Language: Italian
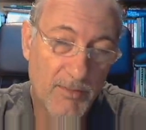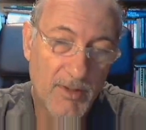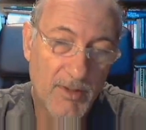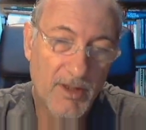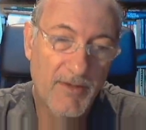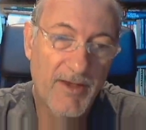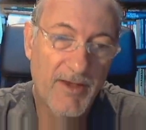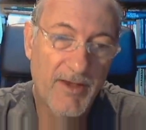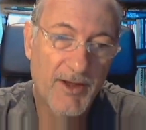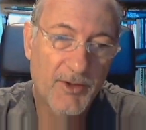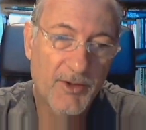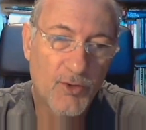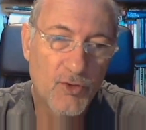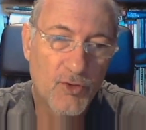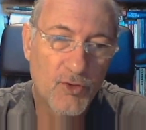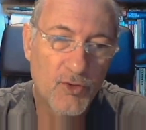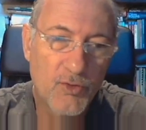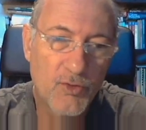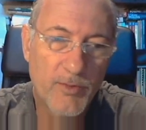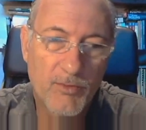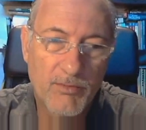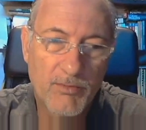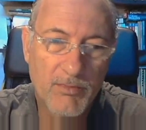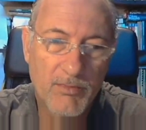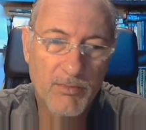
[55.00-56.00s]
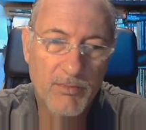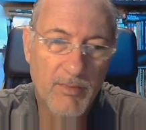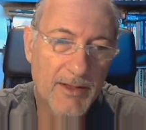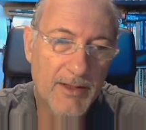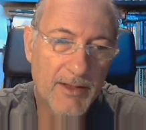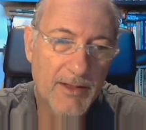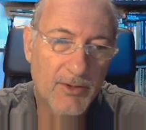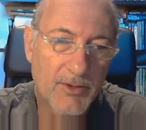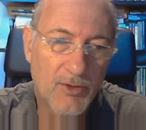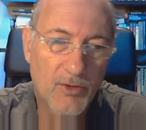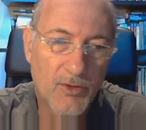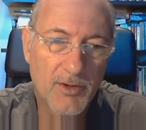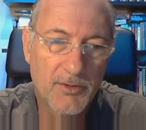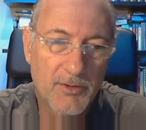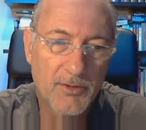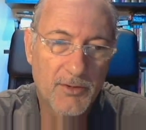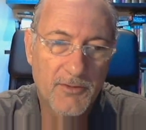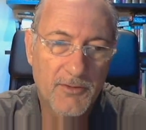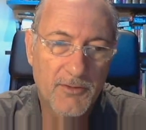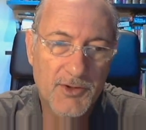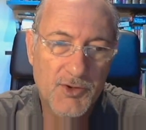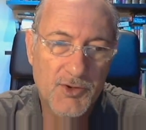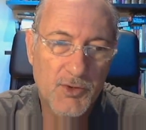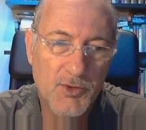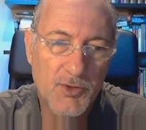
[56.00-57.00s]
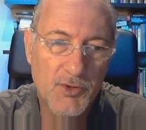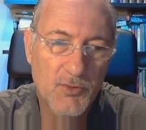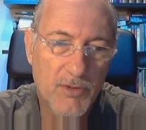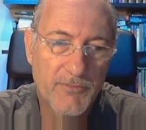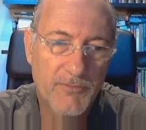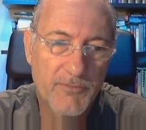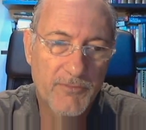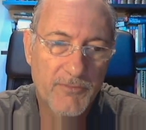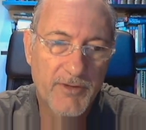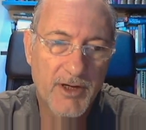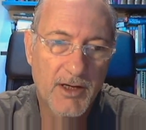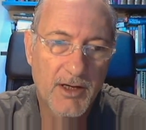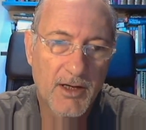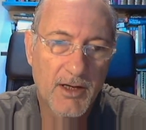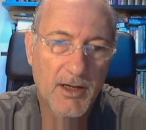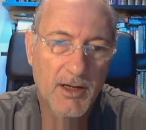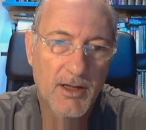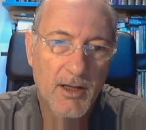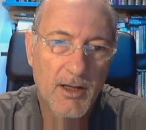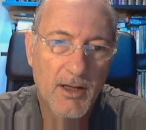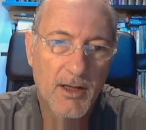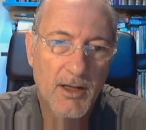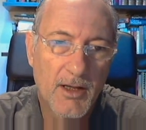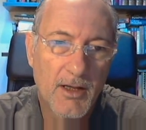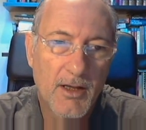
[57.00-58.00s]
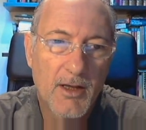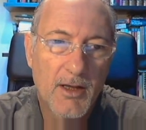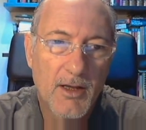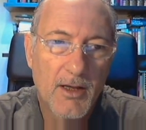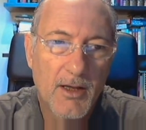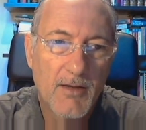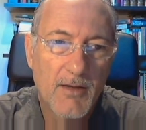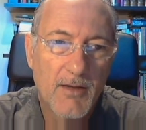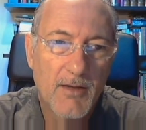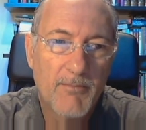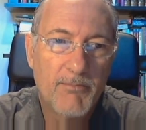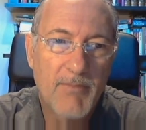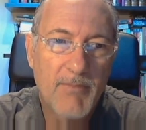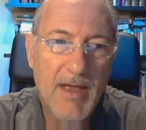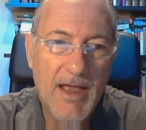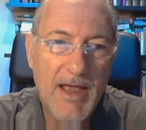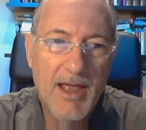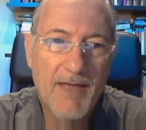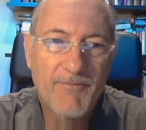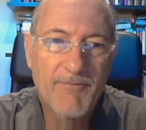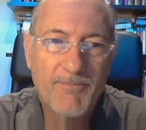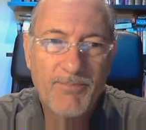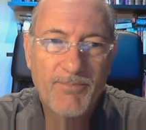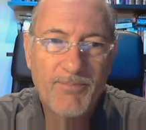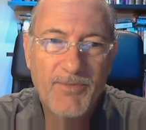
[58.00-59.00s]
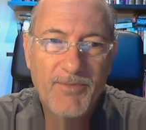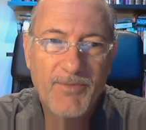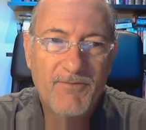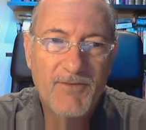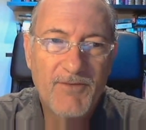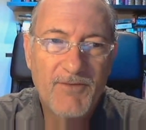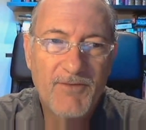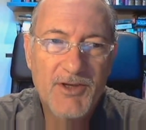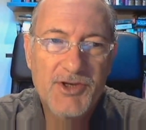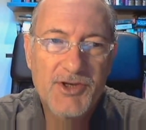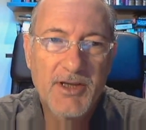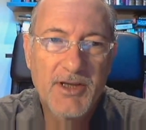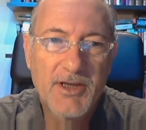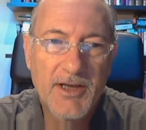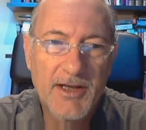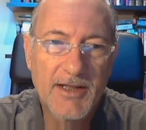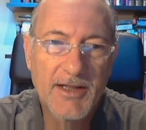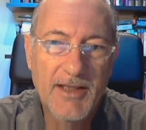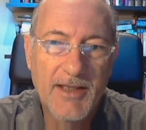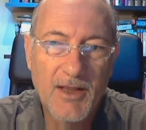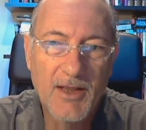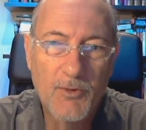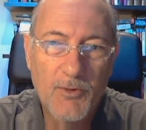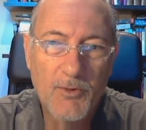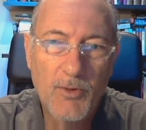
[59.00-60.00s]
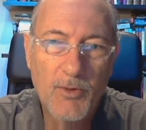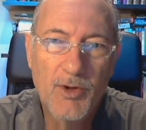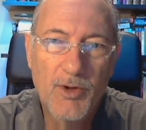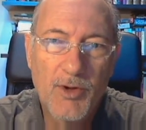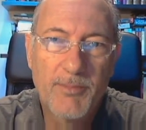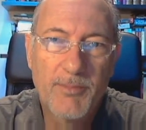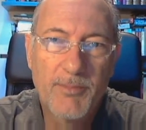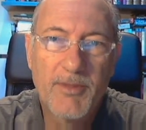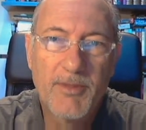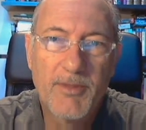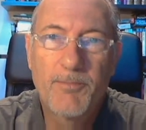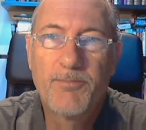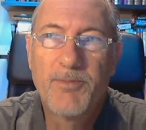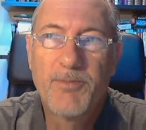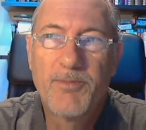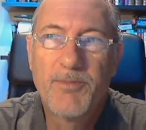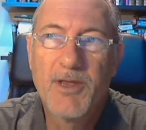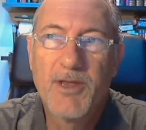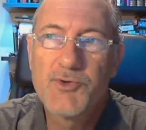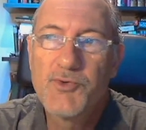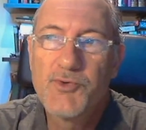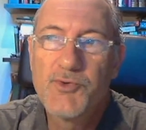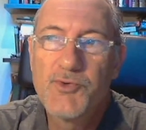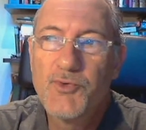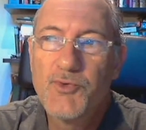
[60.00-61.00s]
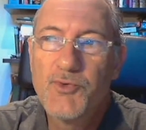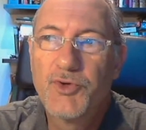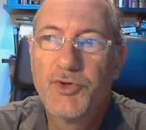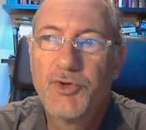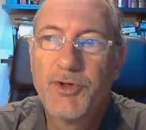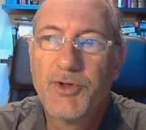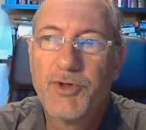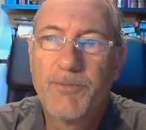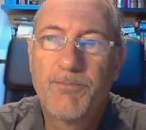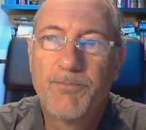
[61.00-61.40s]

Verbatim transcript: che mi diverto come un matto quando faccio Wolverine, ma Invece in realtà quello che mi è piaciuto